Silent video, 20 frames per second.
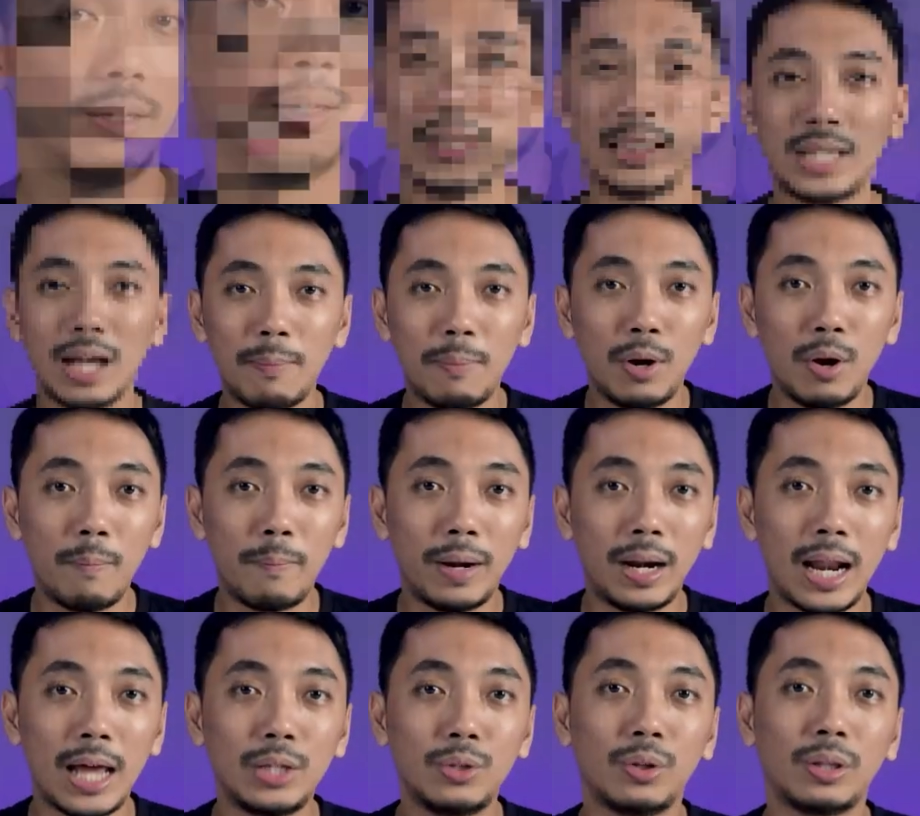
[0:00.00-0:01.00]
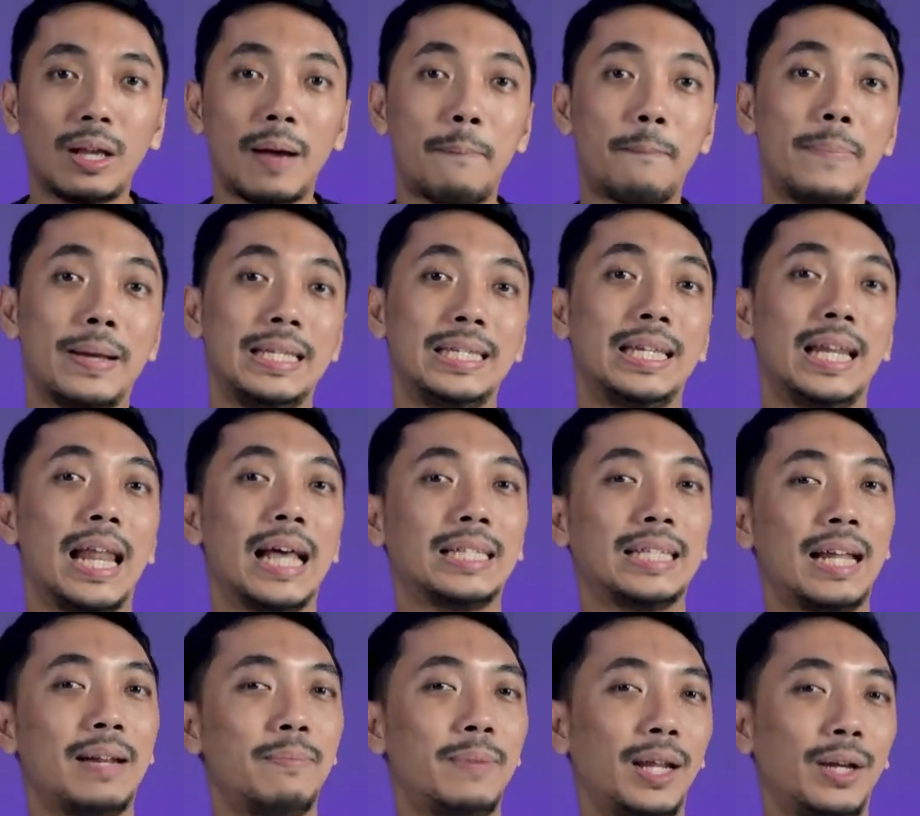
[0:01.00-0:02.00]
Sebelum berlanjut ke
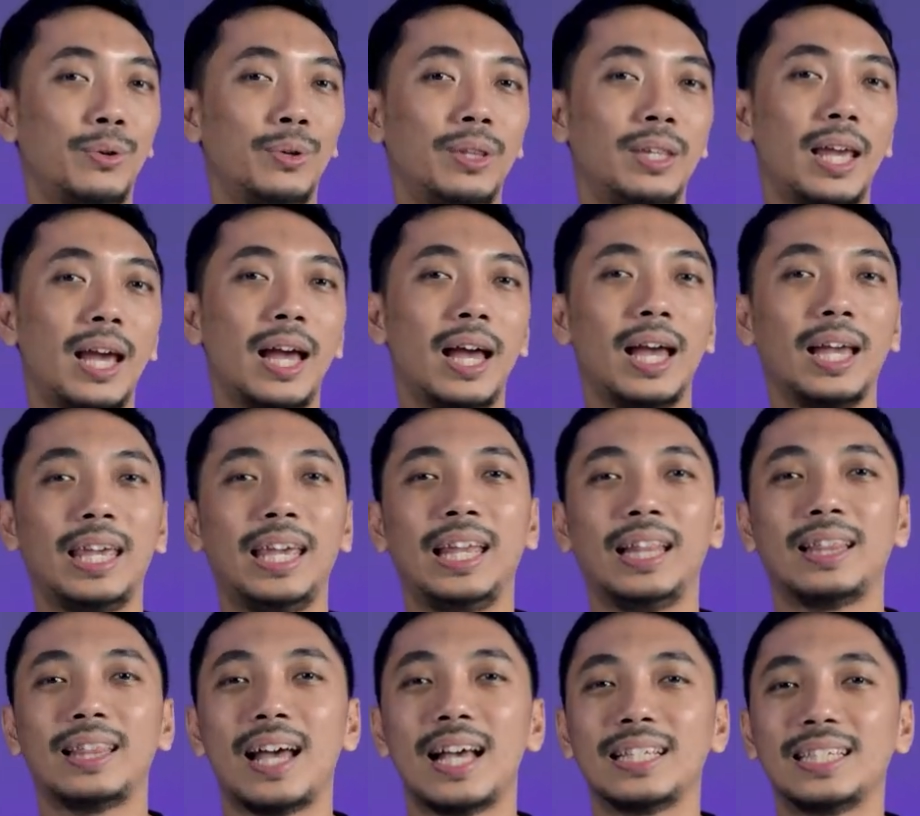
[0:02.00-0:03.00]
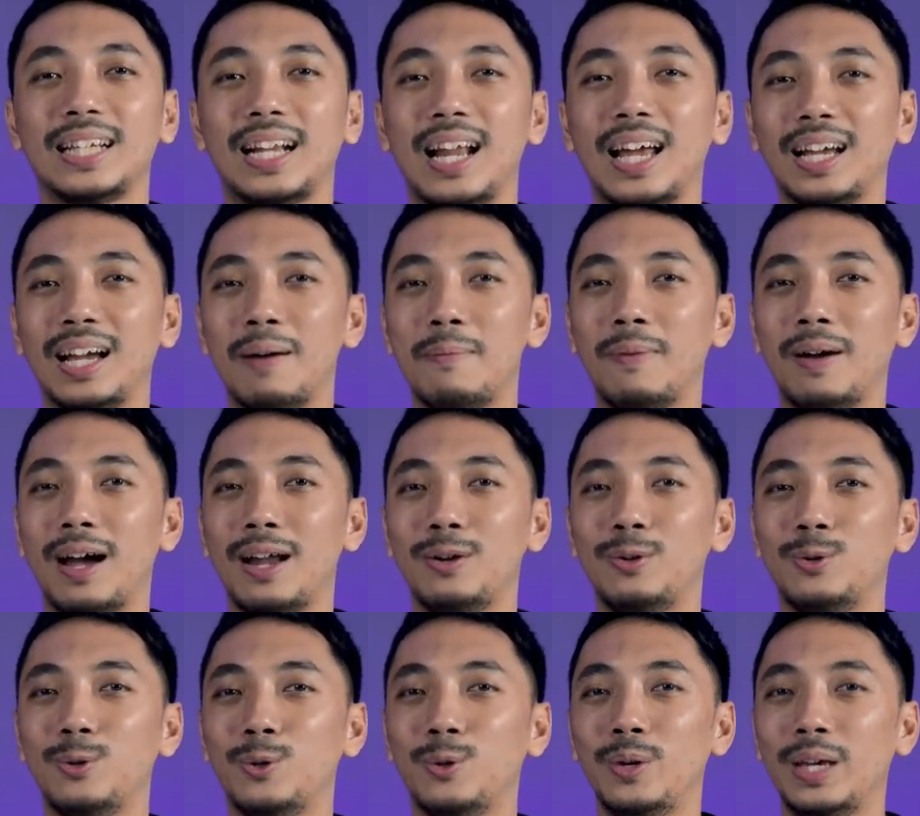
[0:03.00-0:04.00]
penjelasan berikutnya, kita
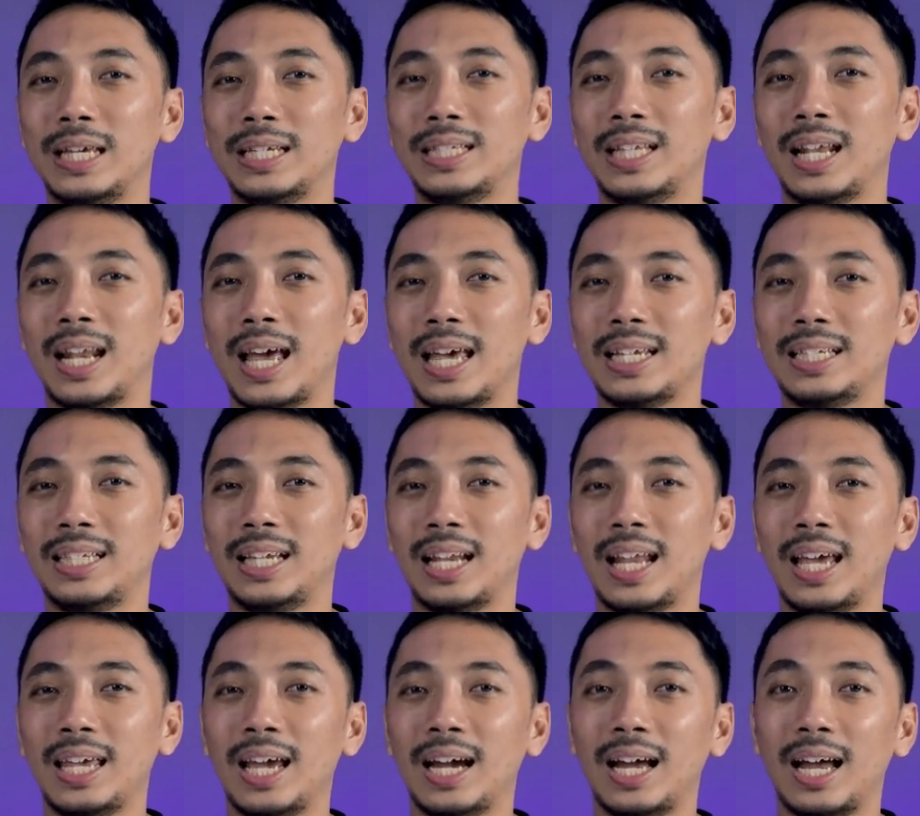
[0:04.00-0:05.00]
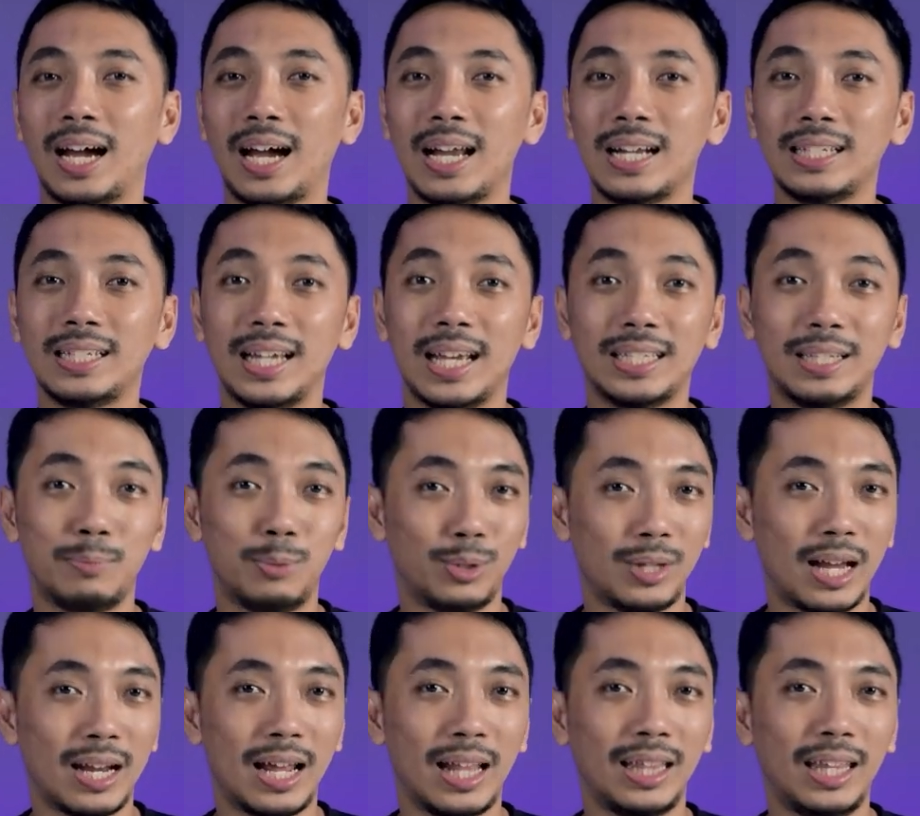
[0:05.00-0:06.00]
seragamkan dulu istilah-istilah yang akan saya
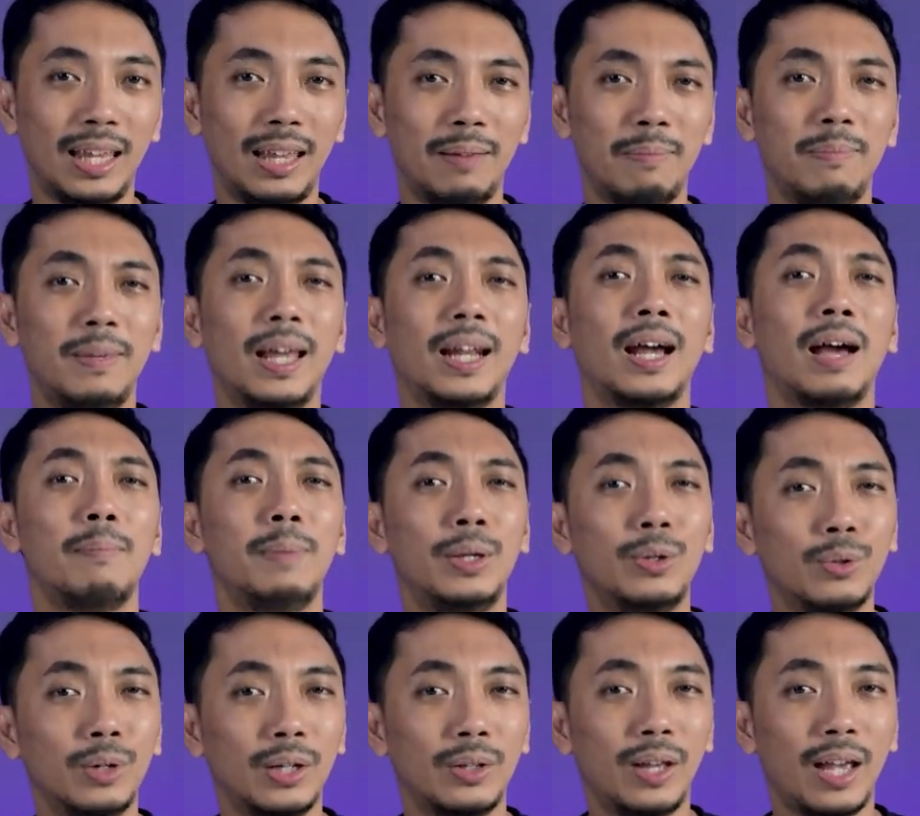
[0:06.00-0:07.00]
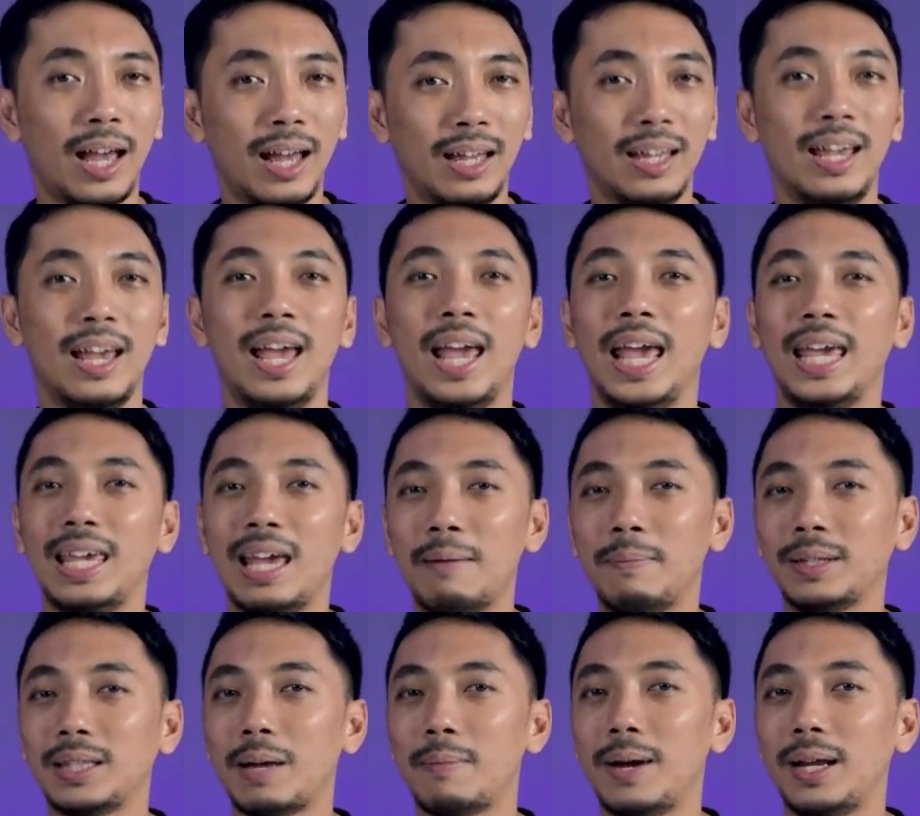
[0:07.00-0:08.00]
sebutkan nanti, biar nggak bingung gitu ya. Yang
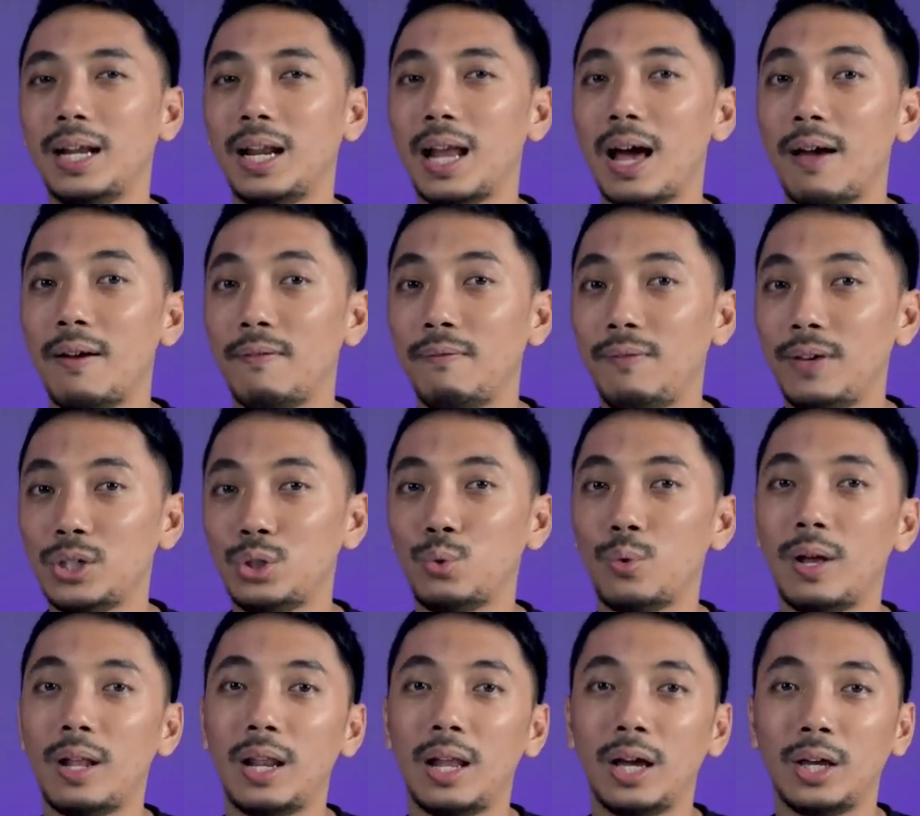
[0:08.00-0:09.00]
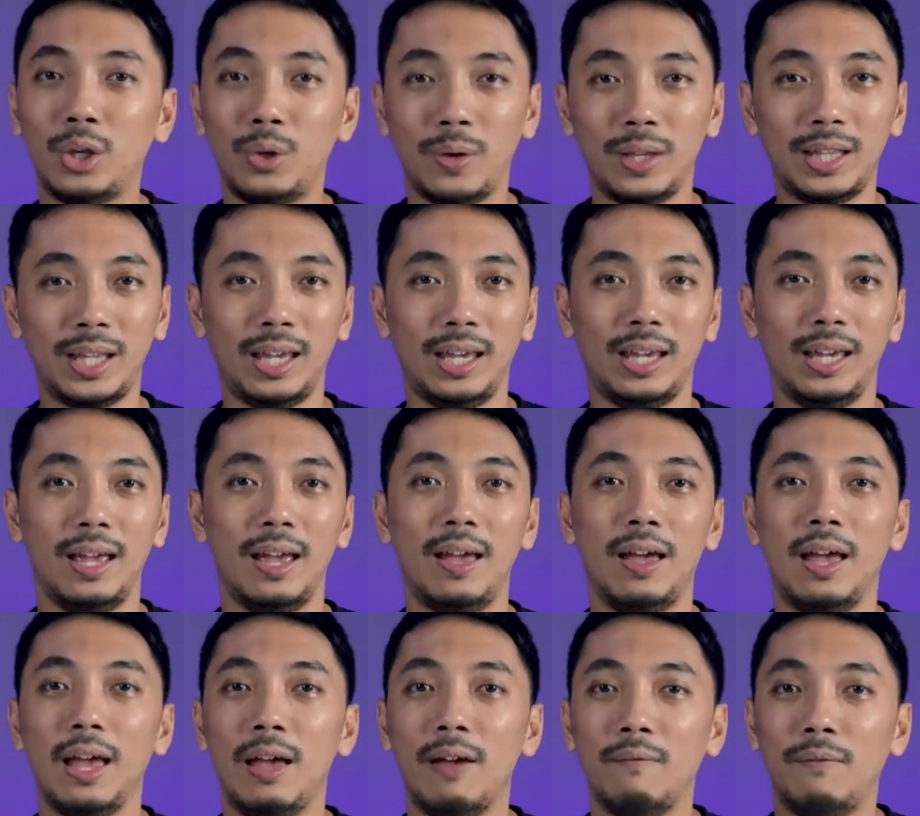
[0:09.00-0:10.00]
pertama adalah visual acuity.
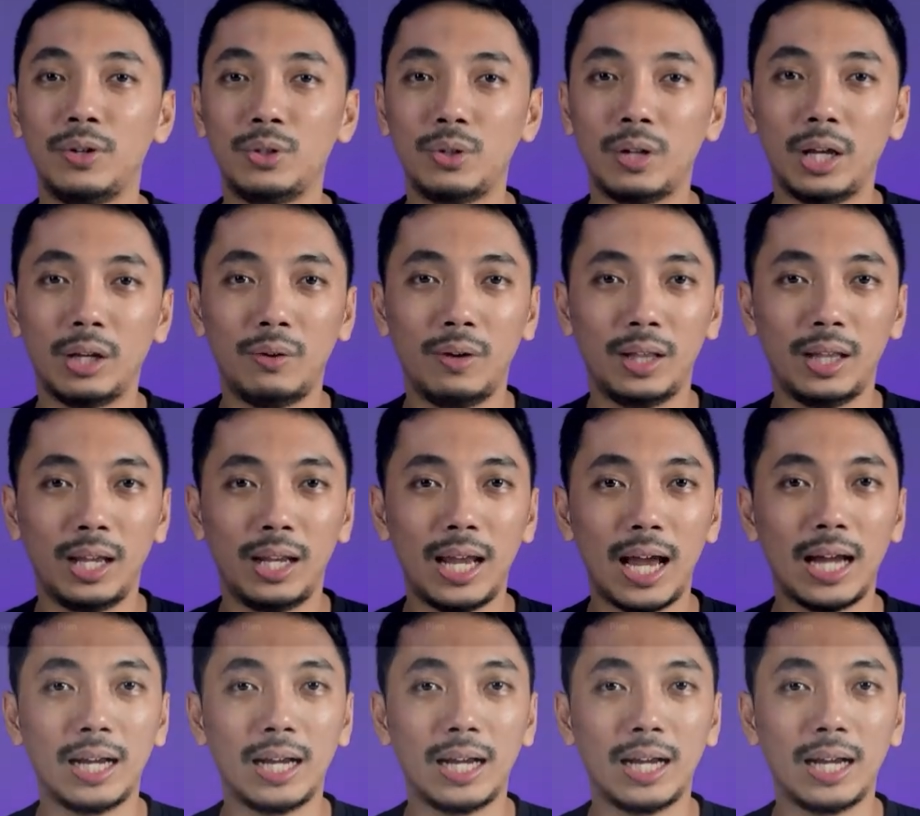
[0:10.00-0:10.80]
Visual acuity ini